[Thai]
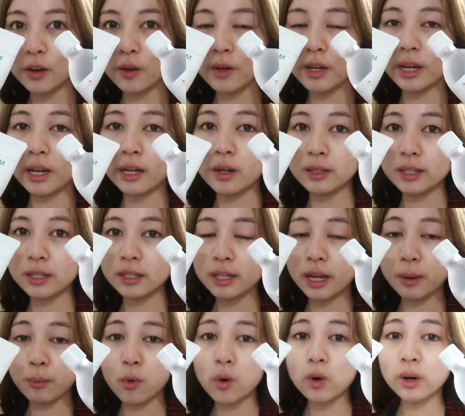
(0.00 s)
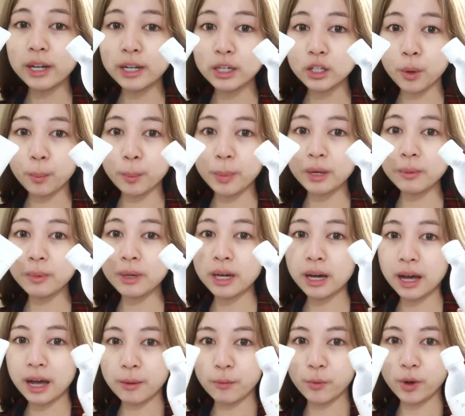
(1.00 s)
ก็ยังไงเดี๋ยวจริงใส่พวกลิงก์ช้อปปิ้งพี
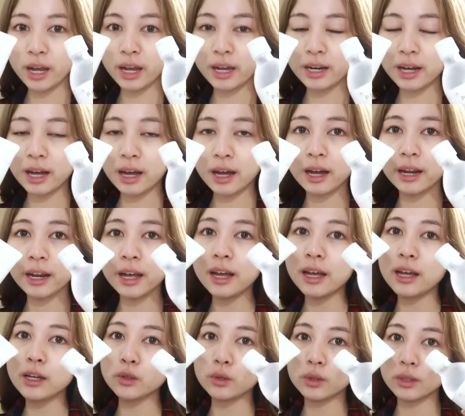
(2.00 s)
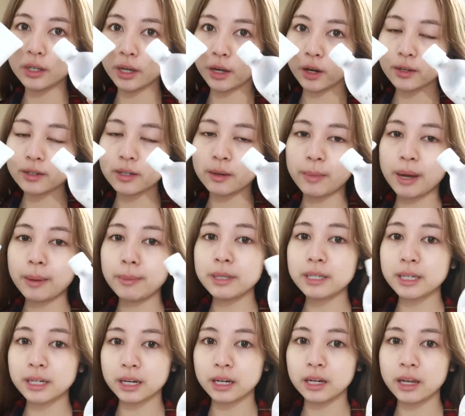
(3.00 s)
คามไว้ให้นะคะถ้าใครสนใจก็สามารถไป
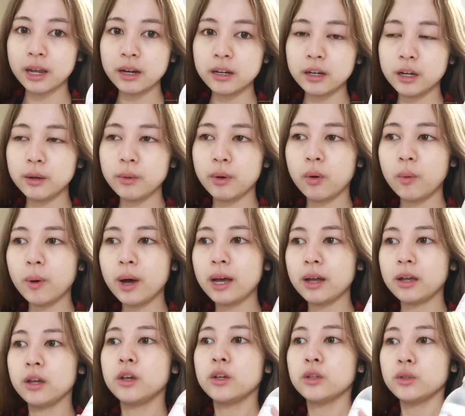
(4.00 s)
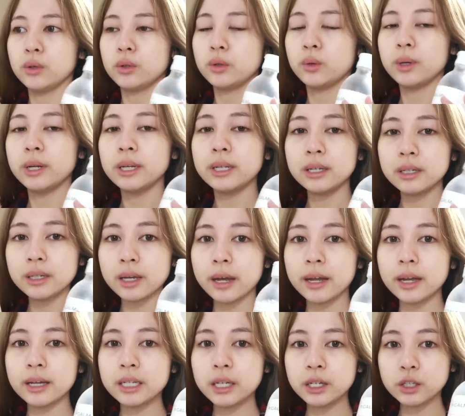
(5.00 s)
จัดกันได้เลยเพราะว่าส่วนตัวที่จริงใช้
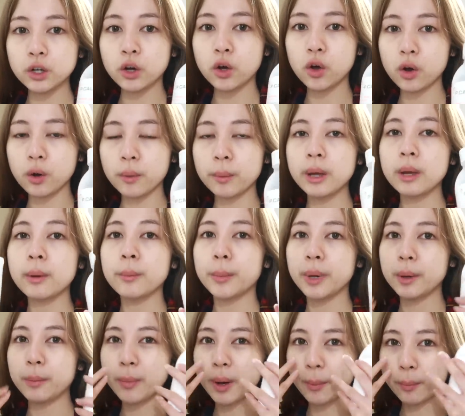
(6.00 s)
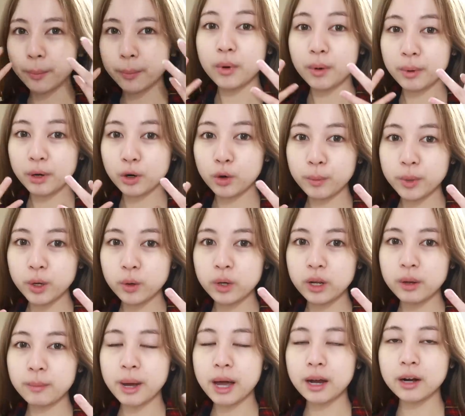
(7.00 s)
จริงชอบมันแบบปรับอารมณ์ผิว
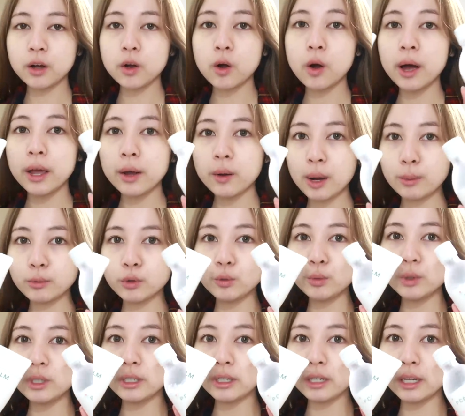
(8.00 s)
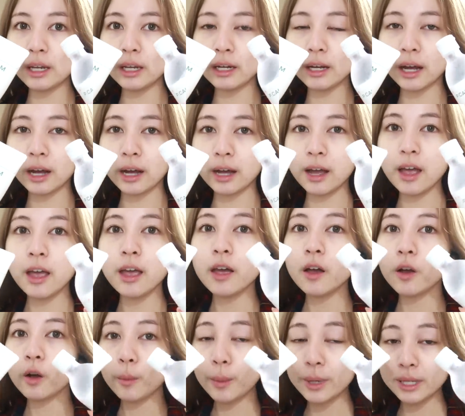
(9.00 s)
ดีมากแล้วก็ให้ความชุ่มชื้นดีนะคะ
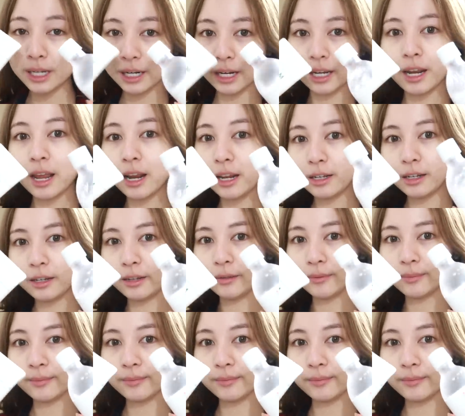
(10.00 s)
ก็ไปจัดกันได้เลย